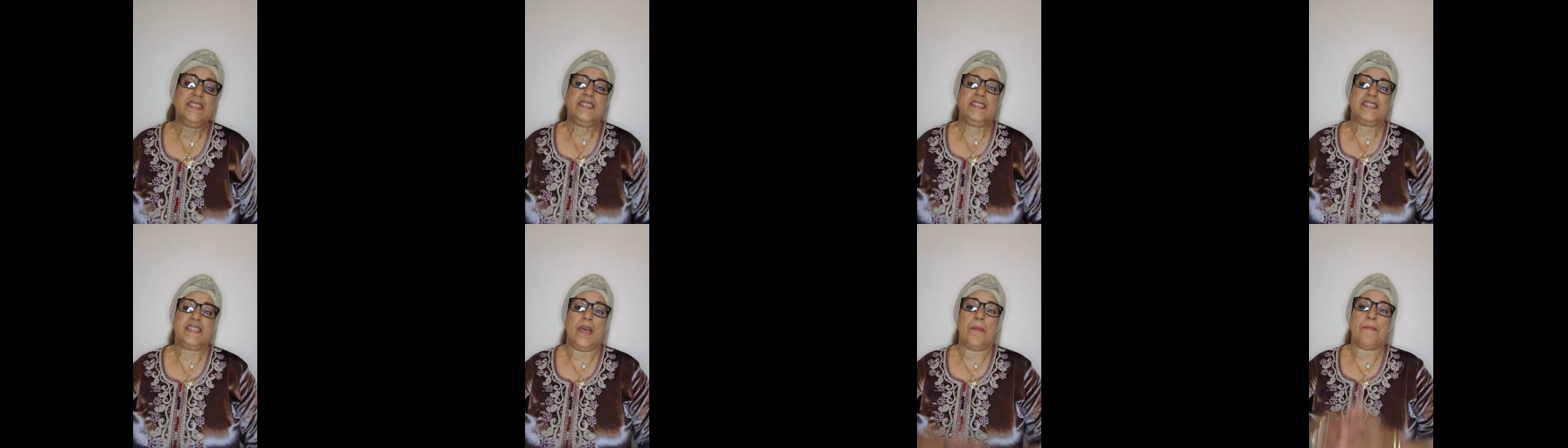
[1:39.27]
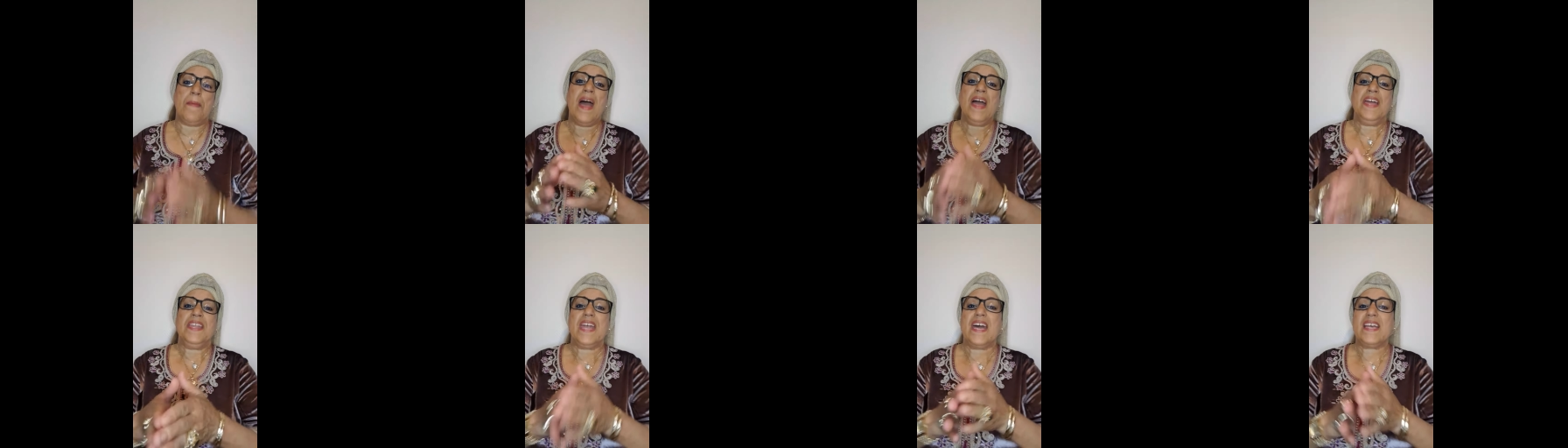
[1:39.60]

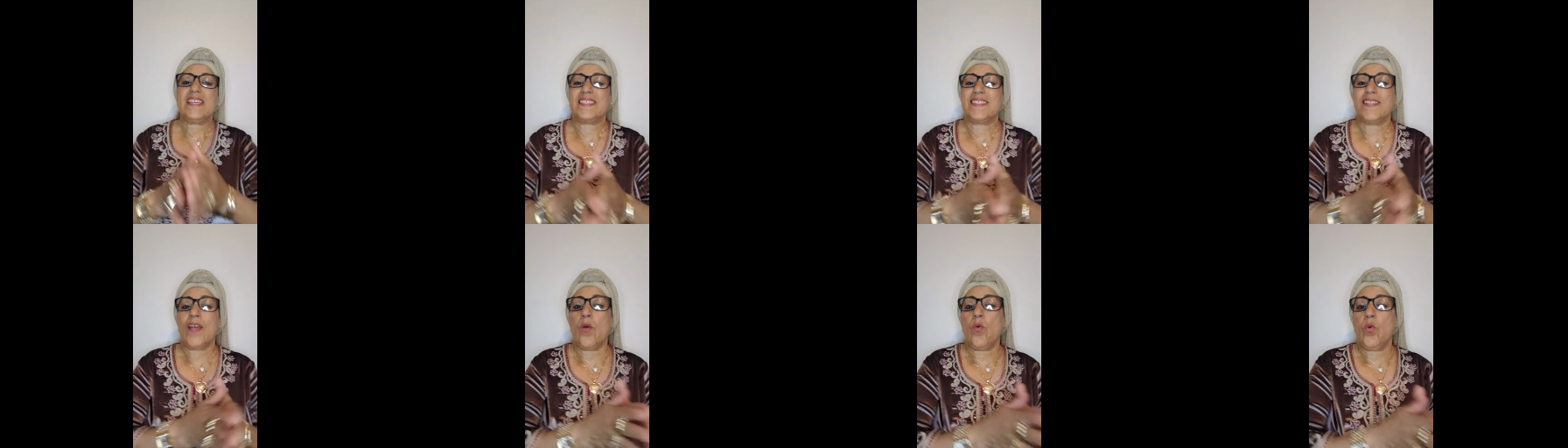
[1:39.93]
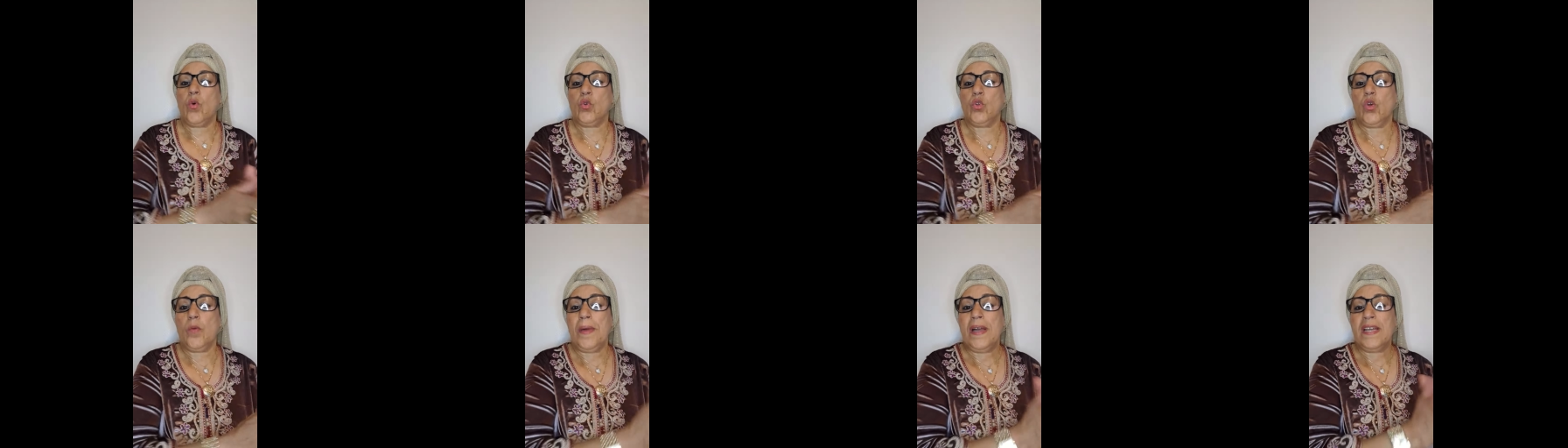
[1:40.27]
زعما حنا خصنا
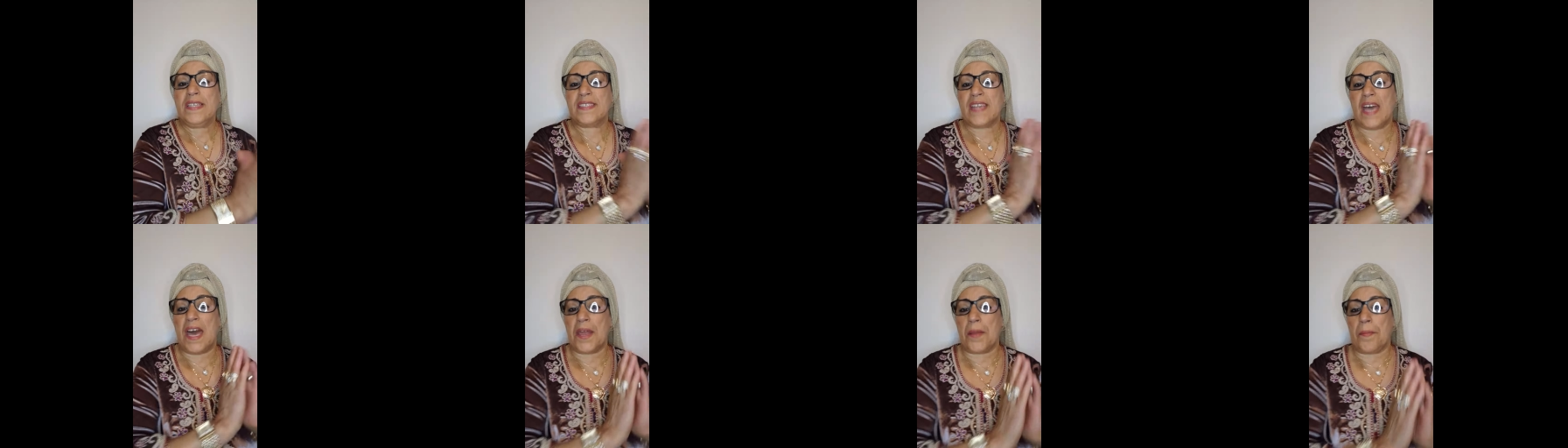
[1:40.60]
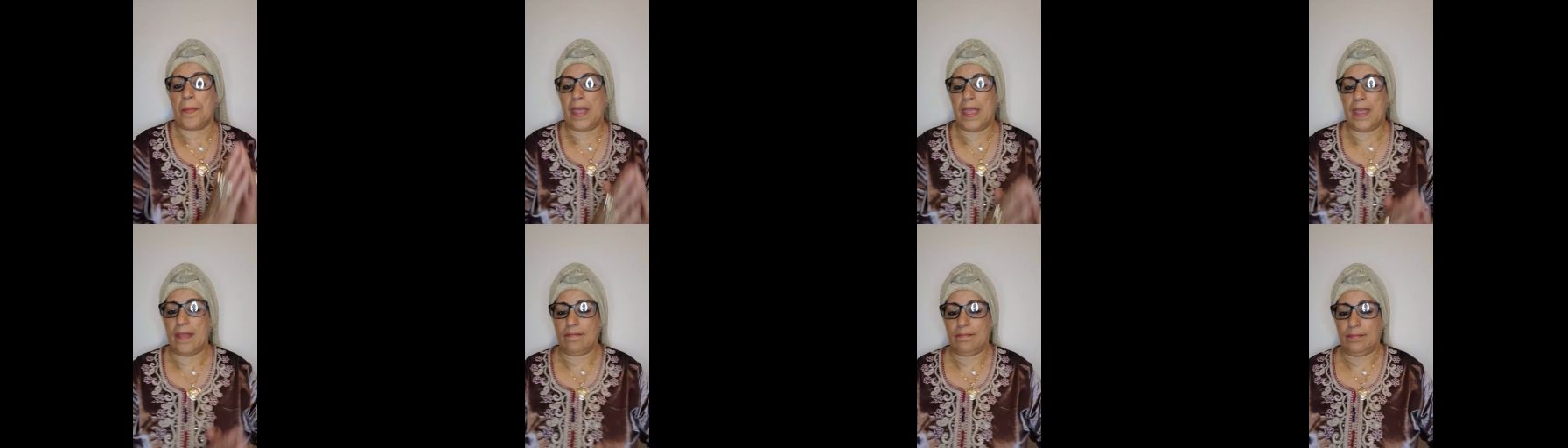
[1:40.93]
نكونوا
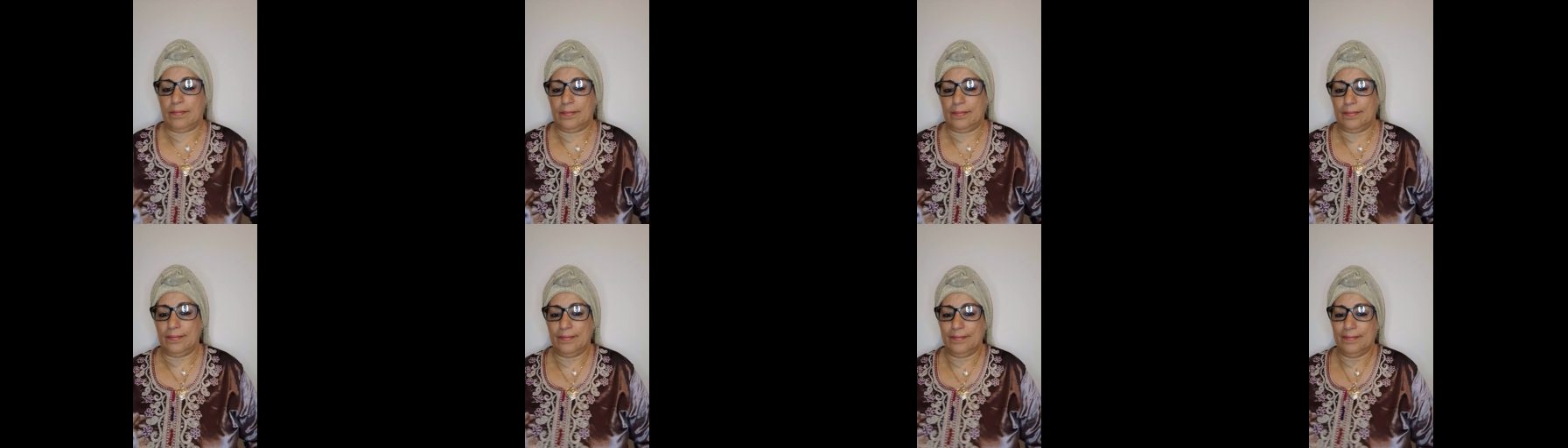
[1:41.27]
محترمين